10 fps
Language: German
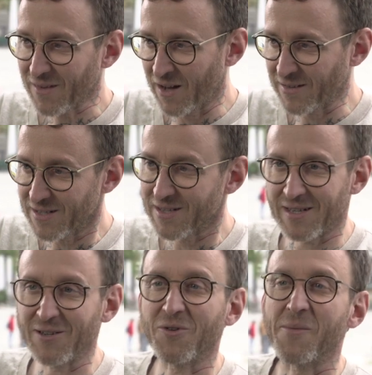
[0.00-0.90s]
hat diese
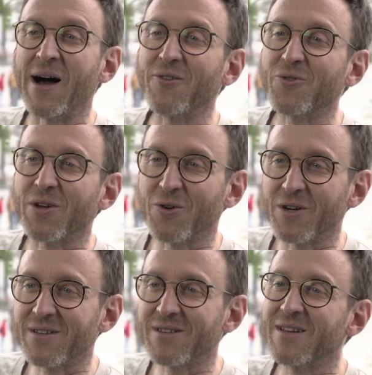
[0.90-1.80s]
Sendung im Auto
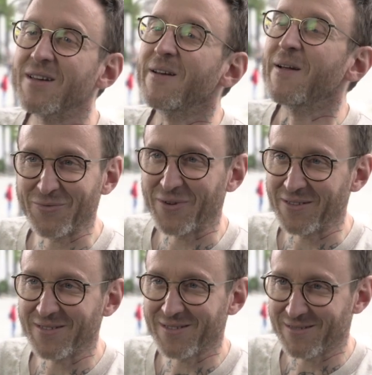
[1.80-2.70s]
gehört und
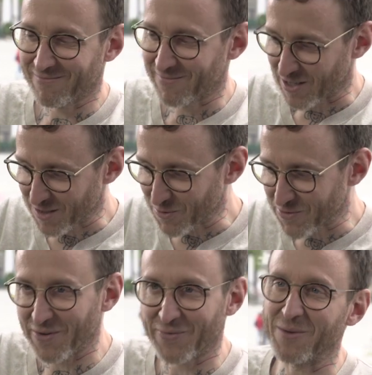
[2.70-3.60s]
fand, das muss
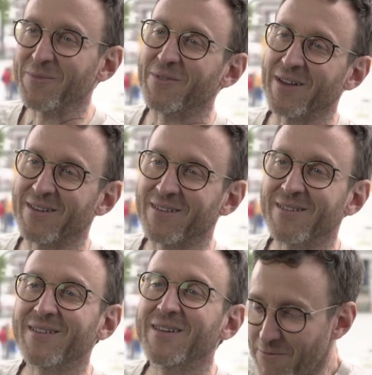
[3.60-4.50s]
verfilmt werden.
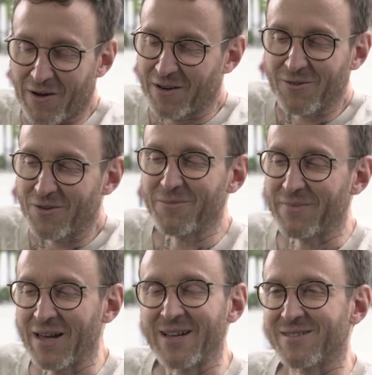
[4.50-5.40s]
Ich war natürlich
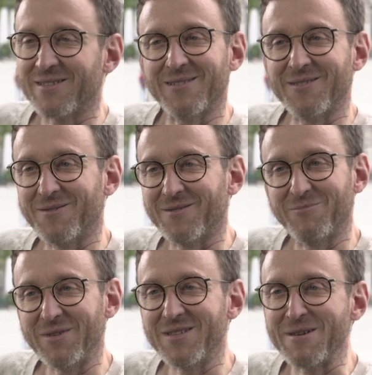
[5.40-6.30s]
begeistert und
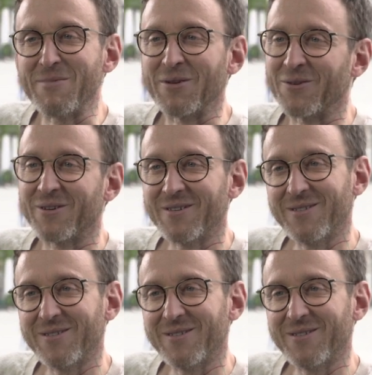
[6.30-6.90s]
bin es immer noch.